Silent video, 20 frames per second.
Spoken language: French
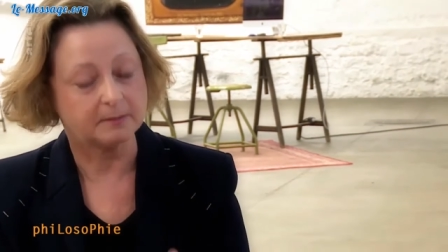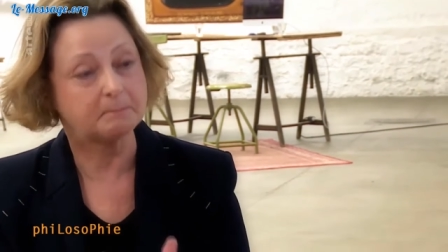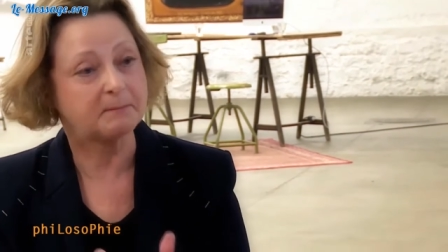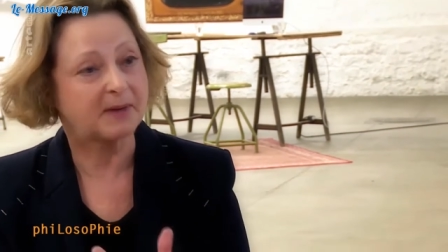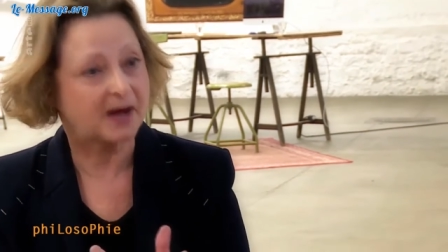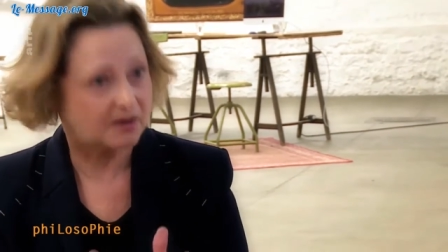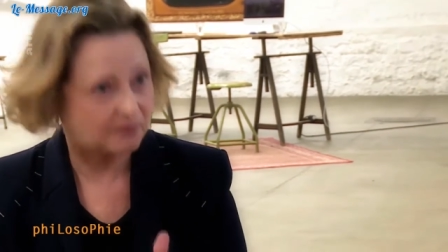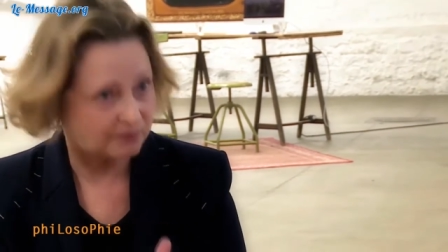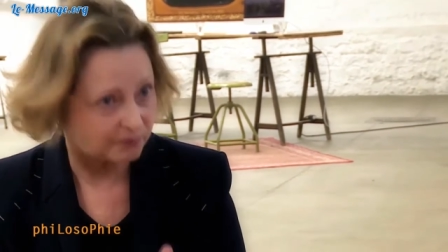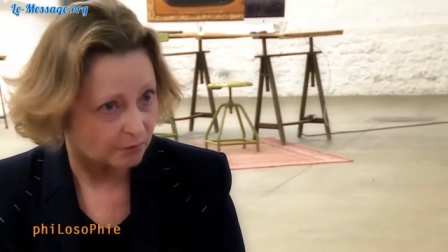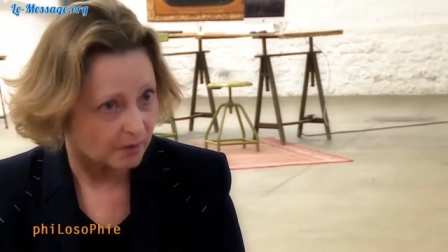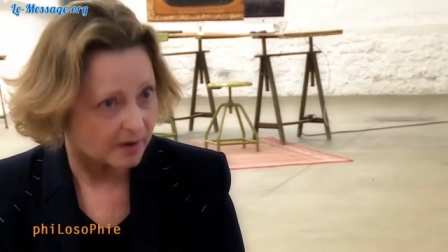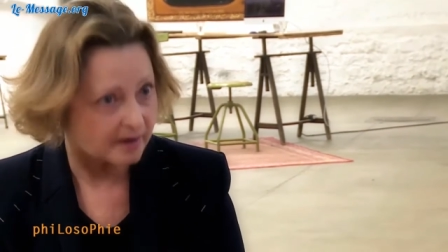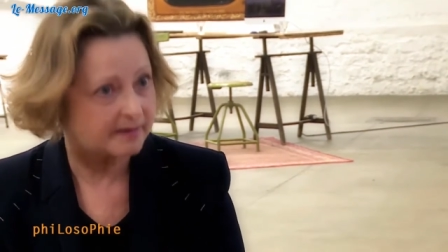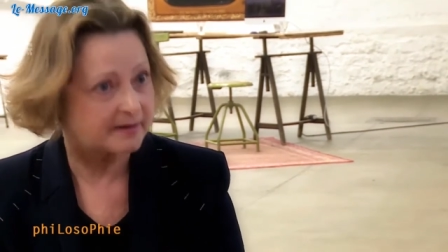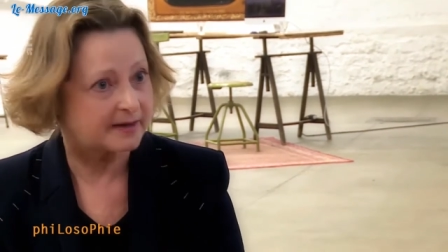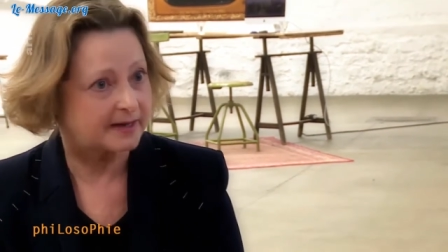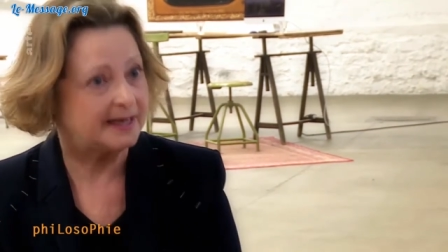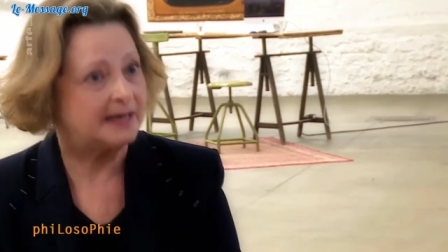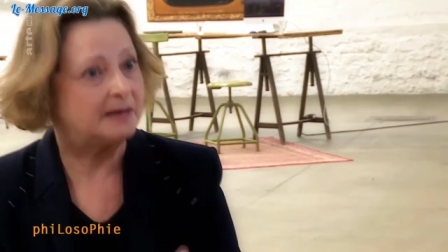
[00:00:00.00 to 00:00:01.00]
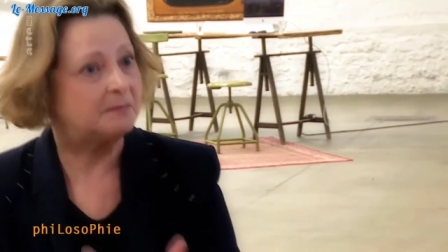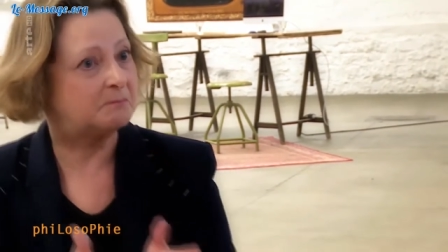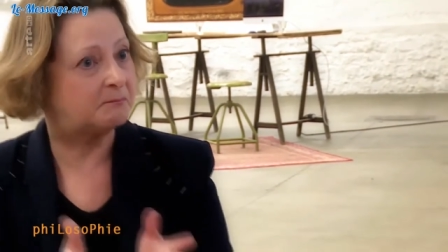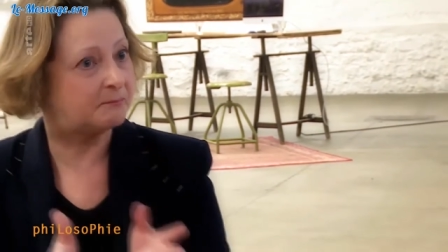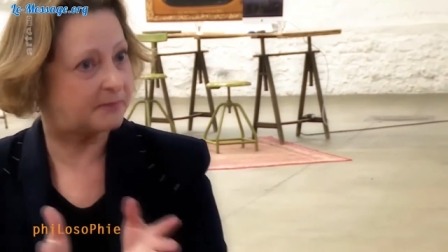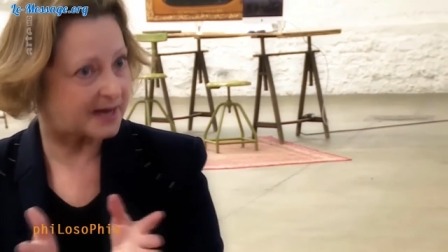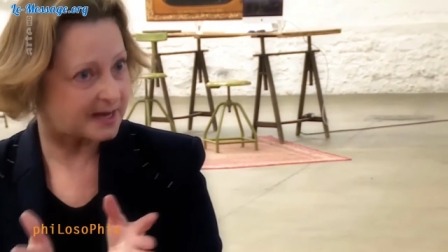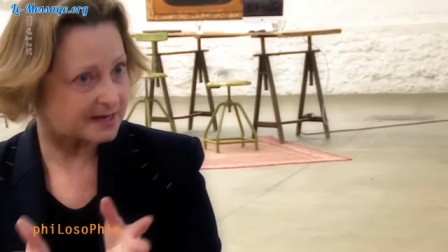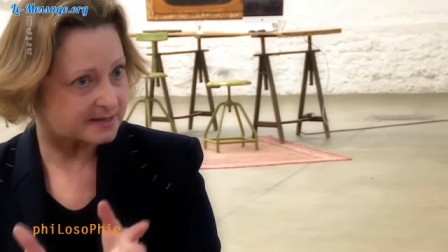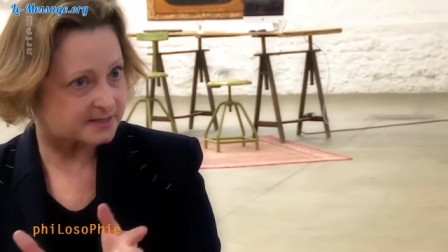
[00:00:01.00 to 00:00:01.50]
parfois, ils
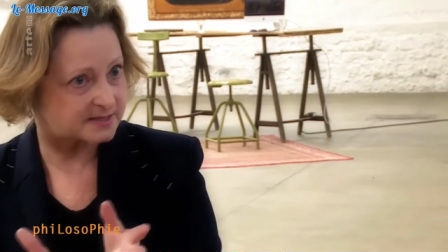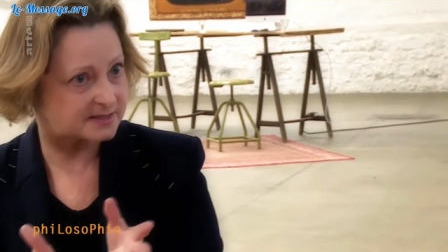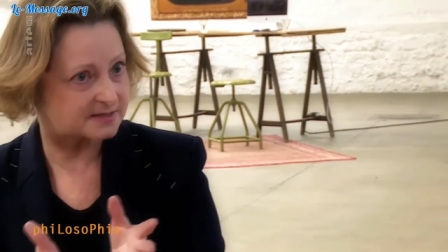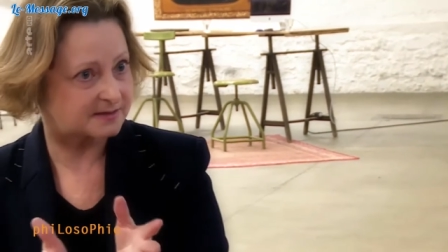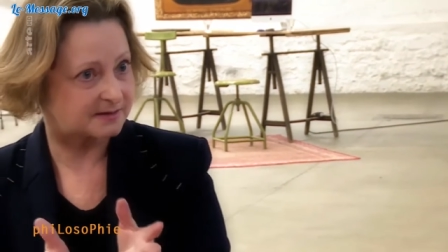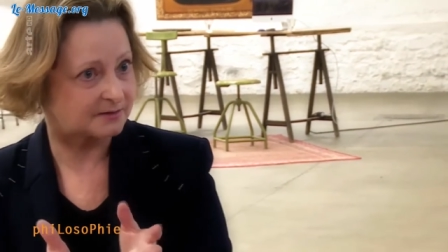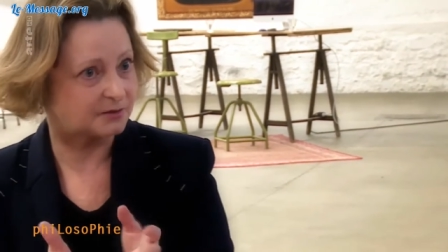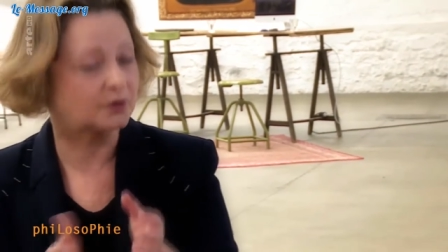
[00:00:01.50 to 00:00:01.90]
passent